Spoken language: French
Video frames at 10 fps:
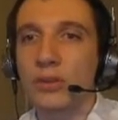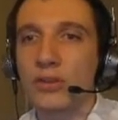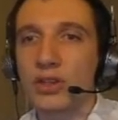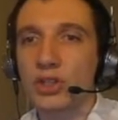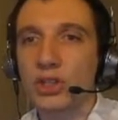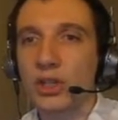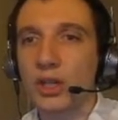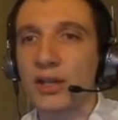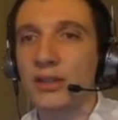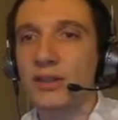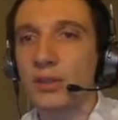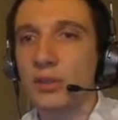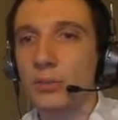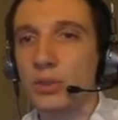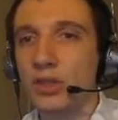messagerie a été
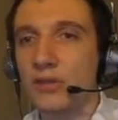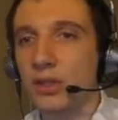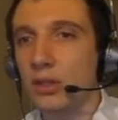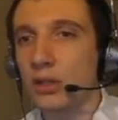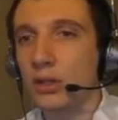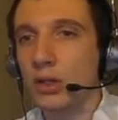modifiée